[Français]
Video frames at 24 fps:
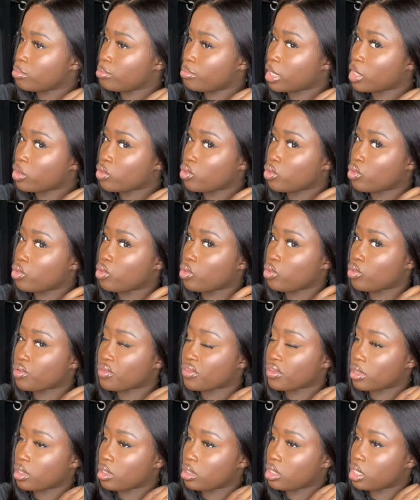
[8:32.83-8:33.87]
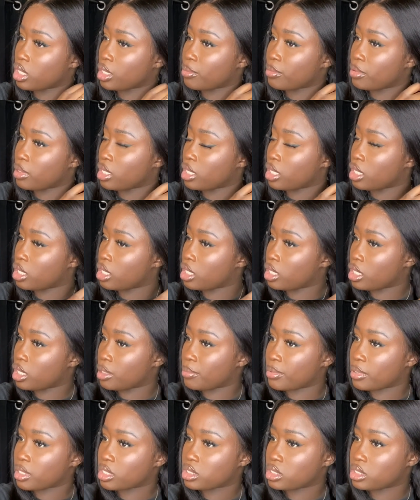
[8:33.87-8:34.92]
pas trop grosse hein, la,
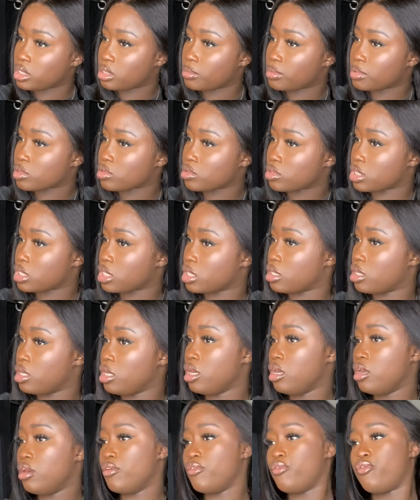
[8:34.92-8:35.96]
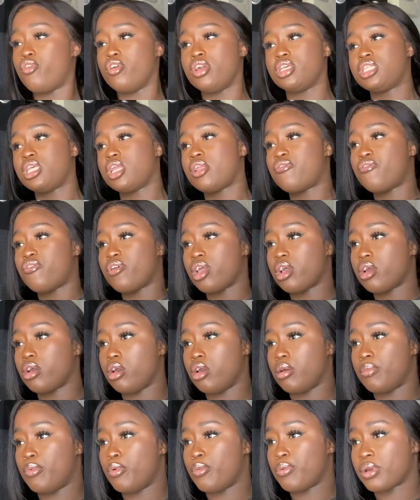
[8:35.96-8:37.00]
partie parce que ça faut essayer de faire
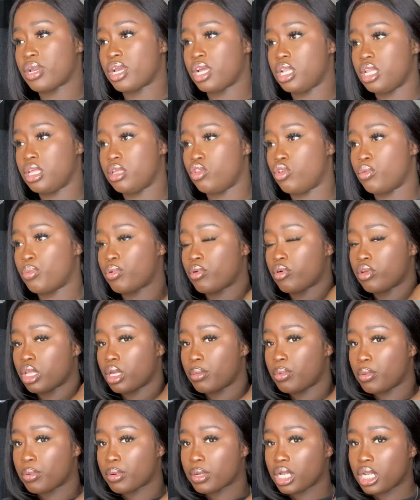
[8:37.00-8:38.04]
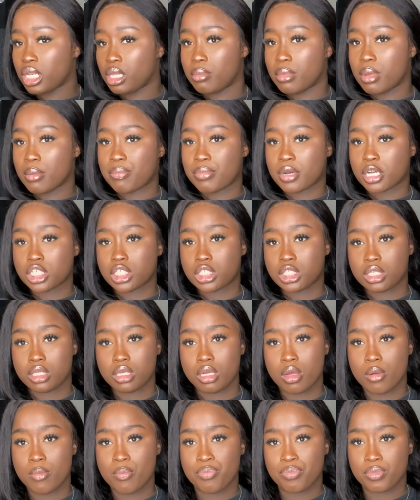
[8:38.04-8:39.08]
à peu près les de prendre à peu près les mêmes parties
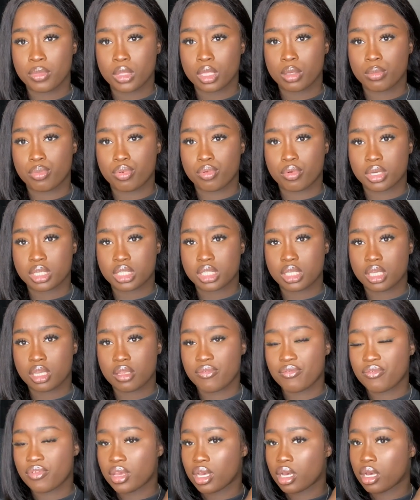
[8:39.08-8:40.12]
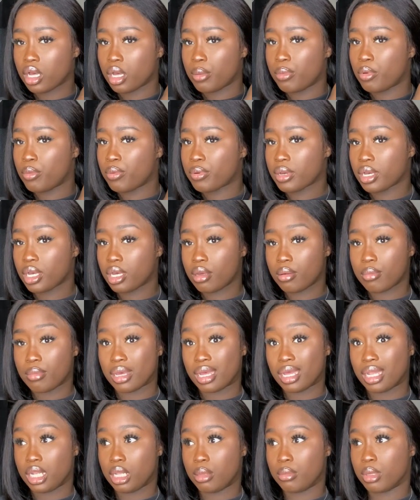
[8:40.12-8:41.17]
pour essayer de faire à peu près
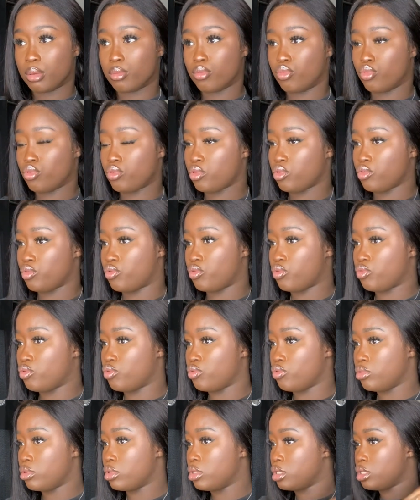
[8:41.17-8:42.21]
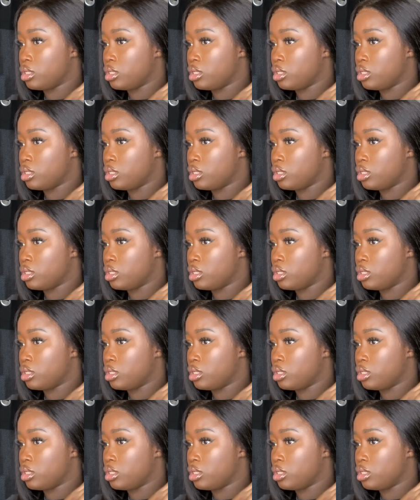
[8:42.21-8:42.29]
bah, les mêmes boucles du coup.